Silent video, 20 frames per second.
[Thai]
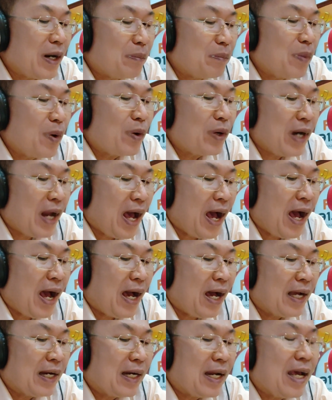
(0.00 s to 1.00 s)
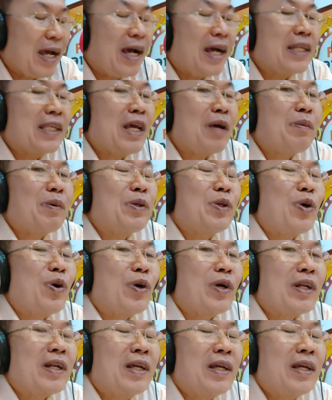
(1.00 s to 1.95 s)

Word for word: มุกดา นะฮะ อาจารย์พยง